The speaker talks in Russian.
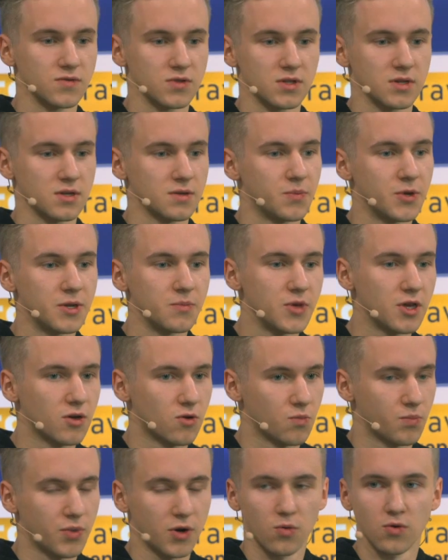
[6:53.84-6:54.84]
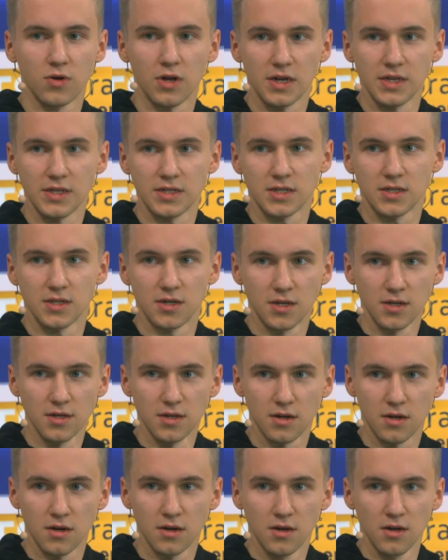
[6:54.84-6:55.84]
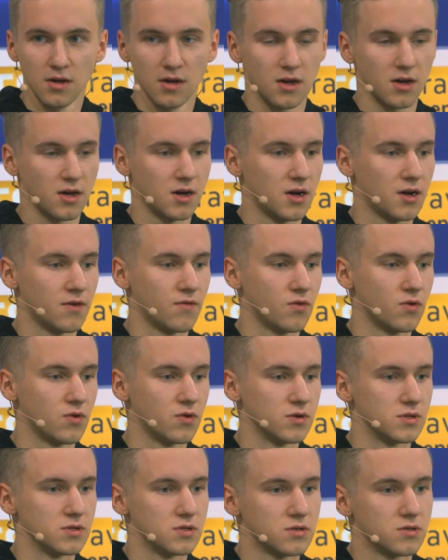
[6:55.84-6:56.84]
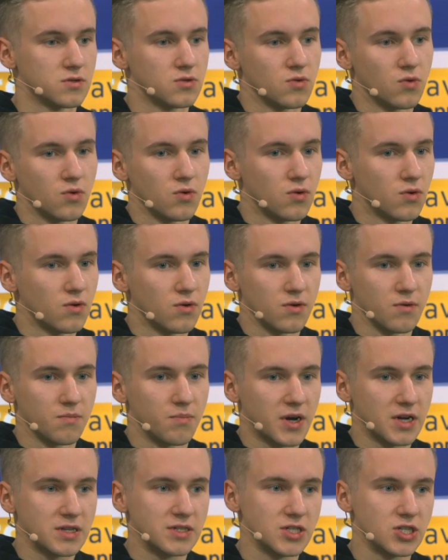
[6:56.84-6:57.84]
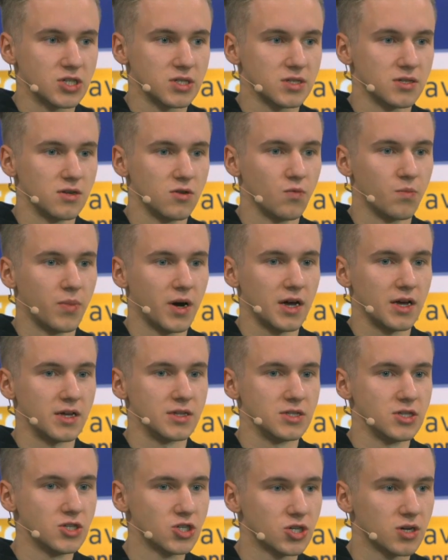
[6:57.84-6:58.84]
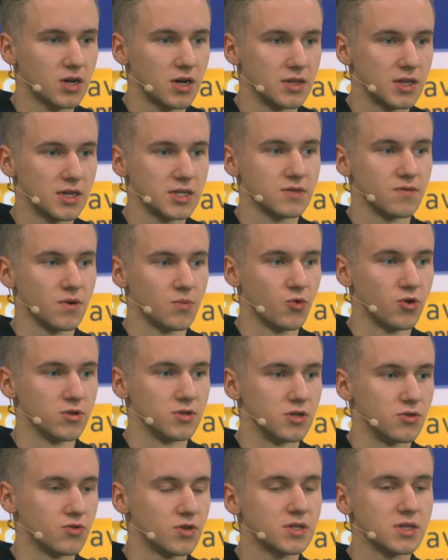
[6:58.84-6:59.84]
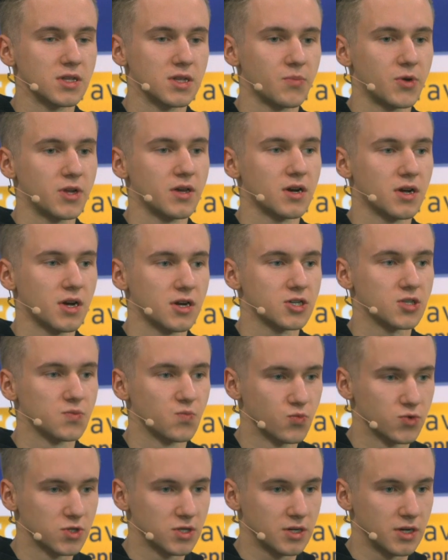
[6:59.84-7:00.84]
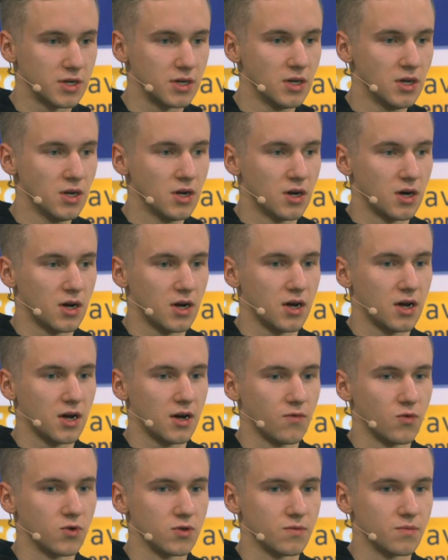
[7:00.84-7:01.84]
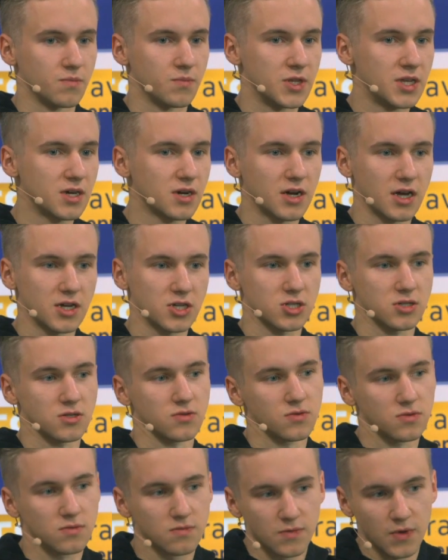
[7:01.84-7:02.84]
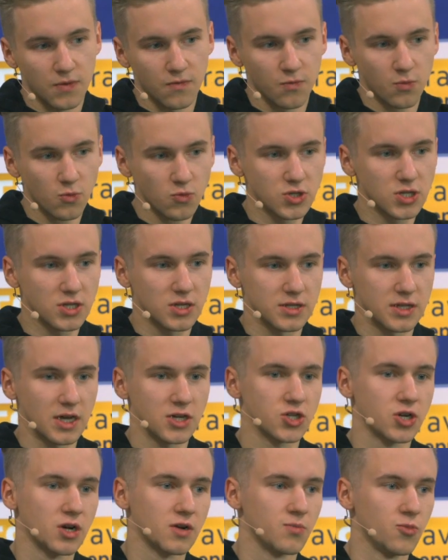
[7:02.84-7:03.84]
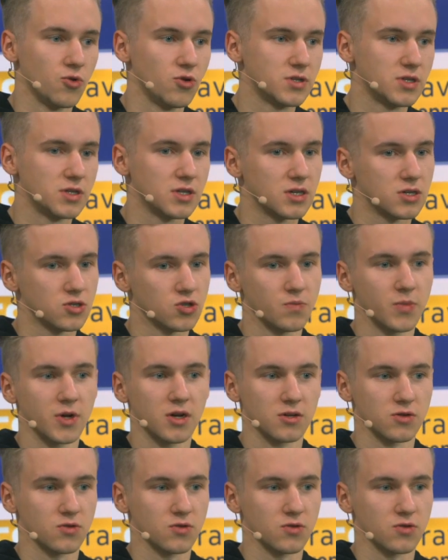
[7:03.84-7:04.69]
к примеру, про украинский рынок, а, вот, то практически любая ниша, она свободная. Но это, например, как с музыкой. А, вот, мне кажется, в музыке, так же как в блогинге, особой